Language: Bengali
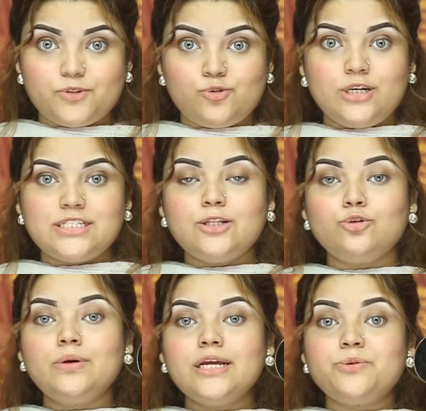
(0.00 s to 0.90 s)
সো এটা
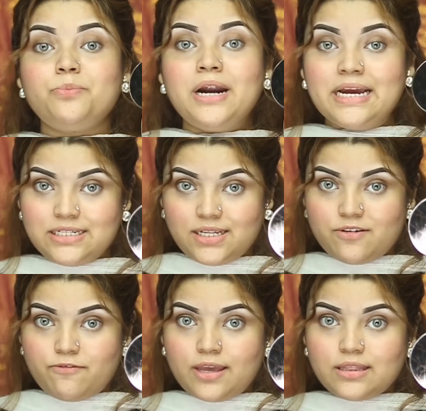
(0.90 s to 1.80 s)
কিন্তু তোমাকে একটা ব্রাইটেনিং
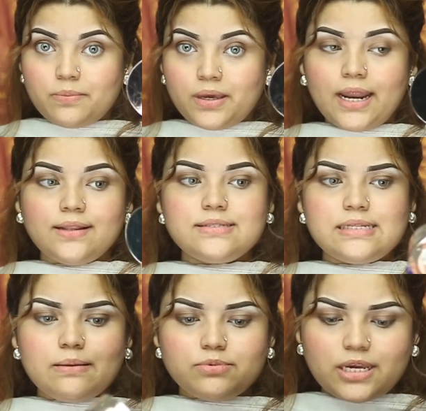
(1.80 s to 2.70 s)
এফেক্ট দিবে অ্যাট দ্য
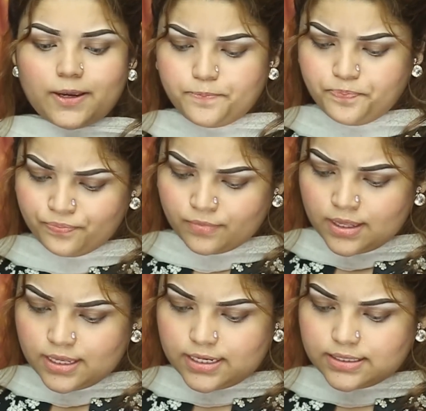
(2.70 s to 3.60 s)
সেম টাইম
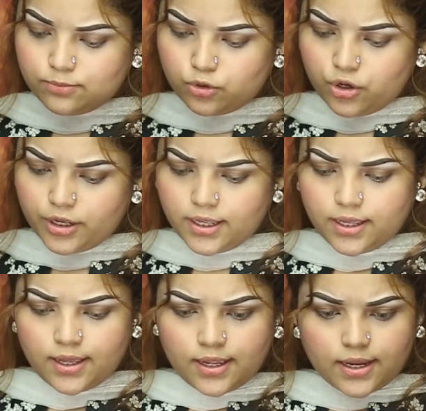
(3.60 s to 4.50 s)
এটাতে মনে হয়
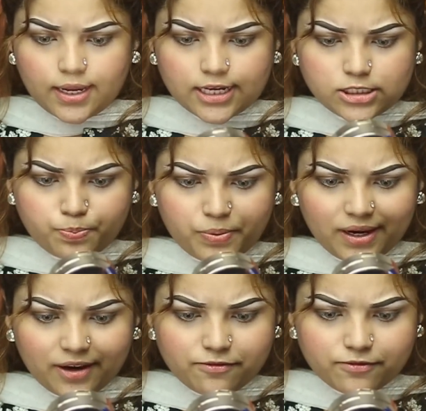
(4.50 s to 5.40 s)

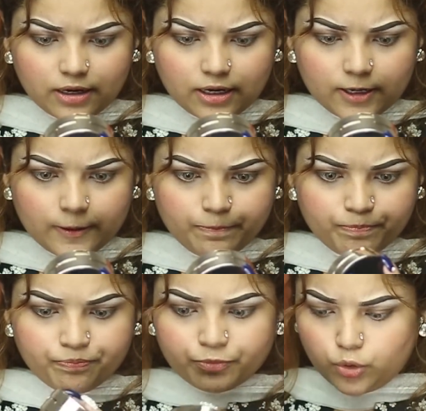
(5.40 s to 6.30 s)
এসপিএফ
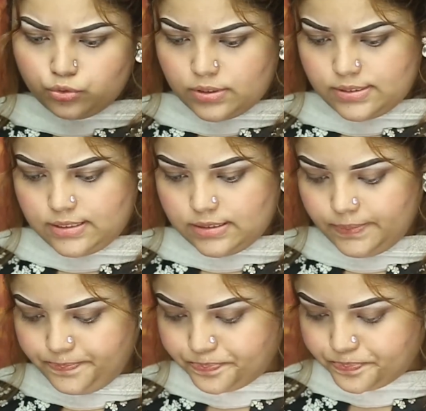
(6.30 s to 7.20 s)
কত আছে এটাতে